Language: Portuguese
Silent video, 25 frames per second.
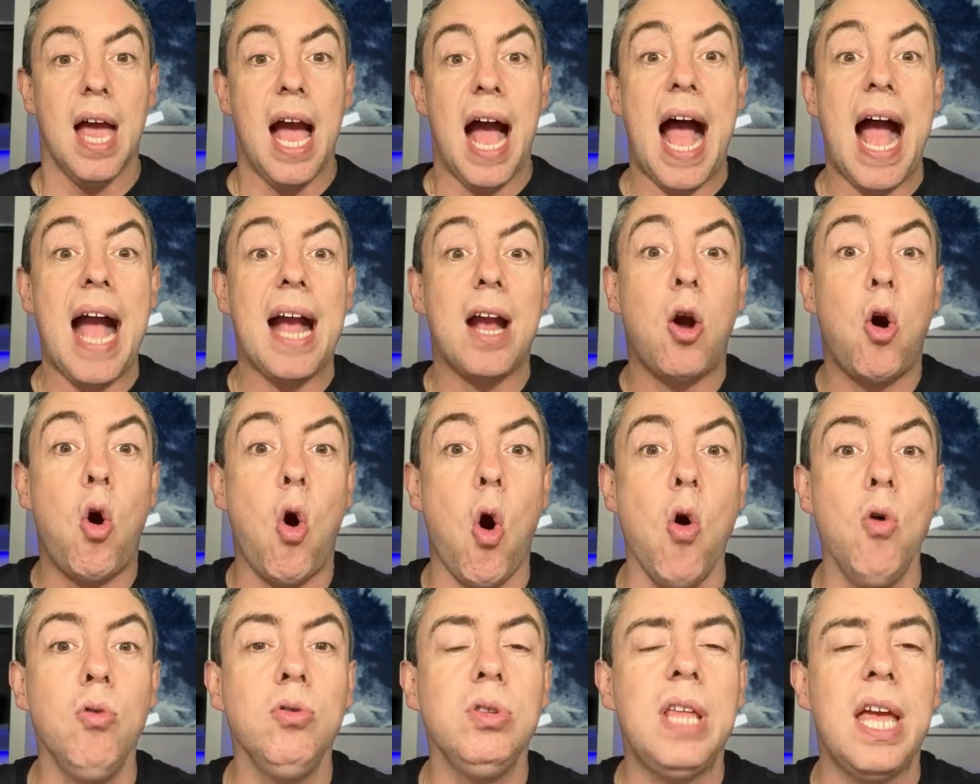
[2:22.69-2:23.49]
A
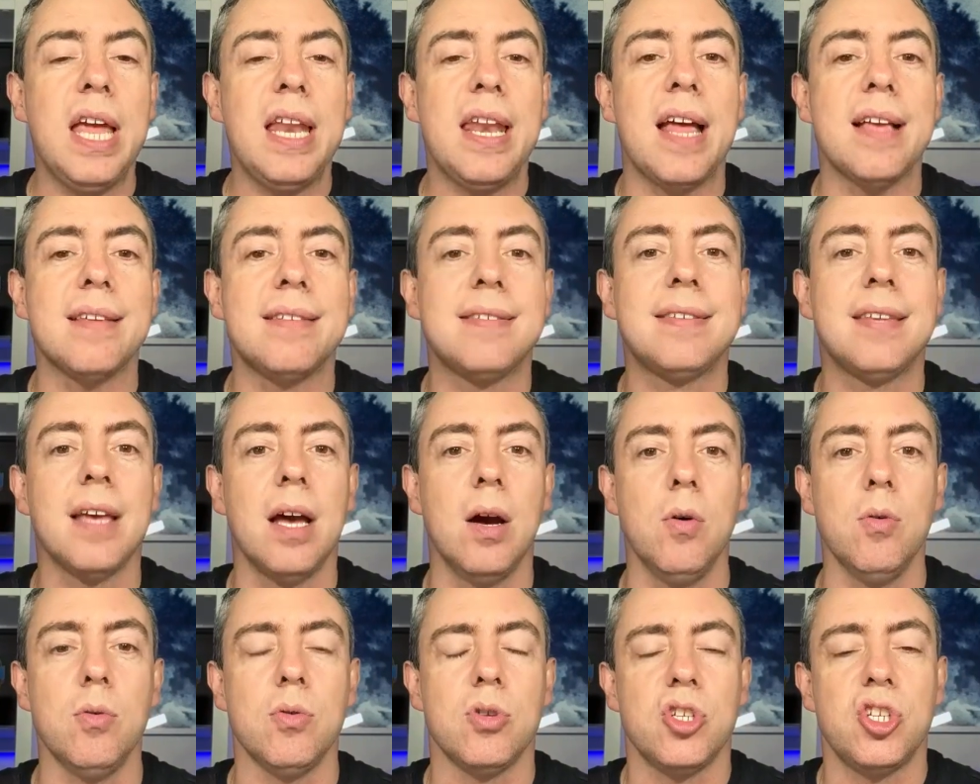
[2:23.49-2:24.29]

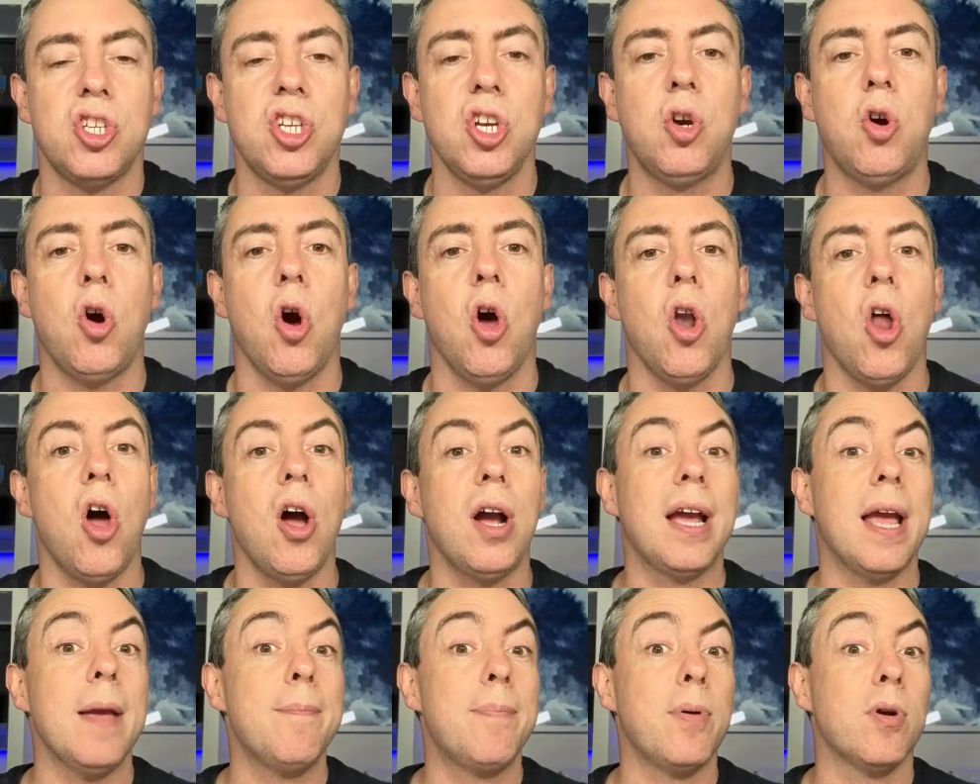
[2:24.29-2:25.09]
condenação te
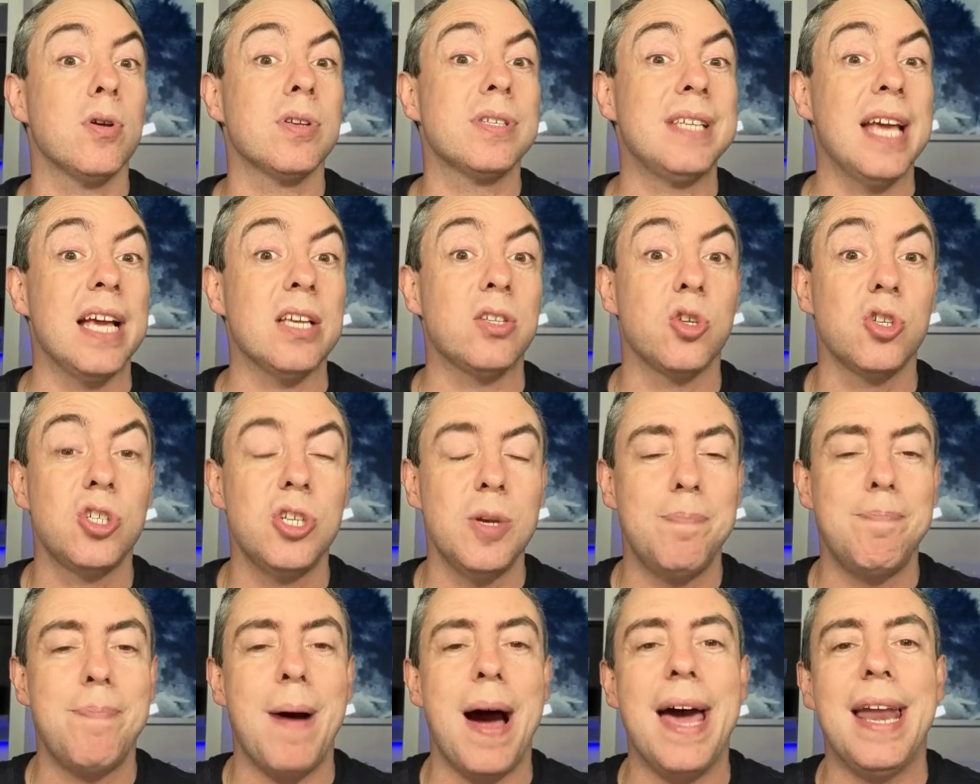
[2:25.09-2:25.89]
coloca em processo
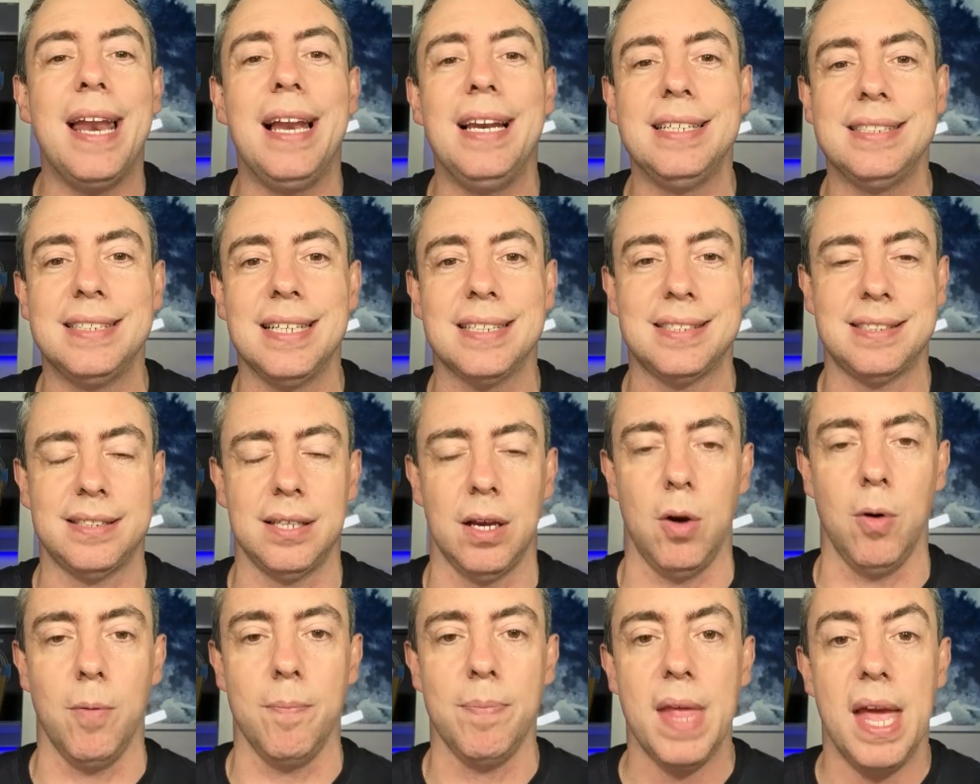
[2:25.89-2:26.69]
de
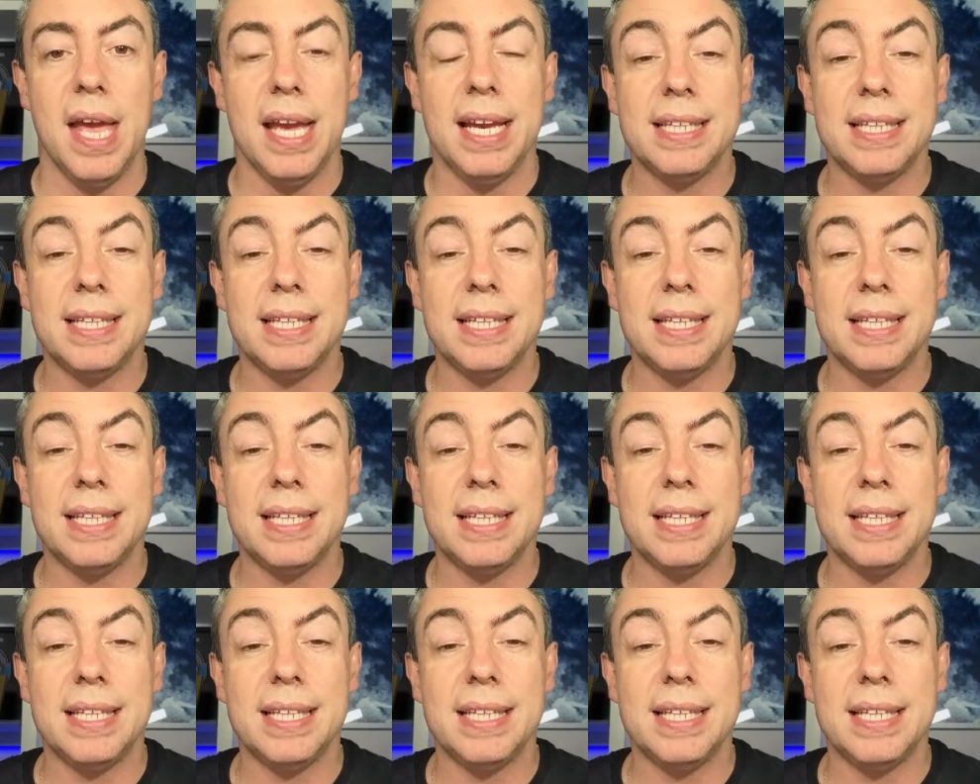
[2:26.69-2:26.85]
paralisação.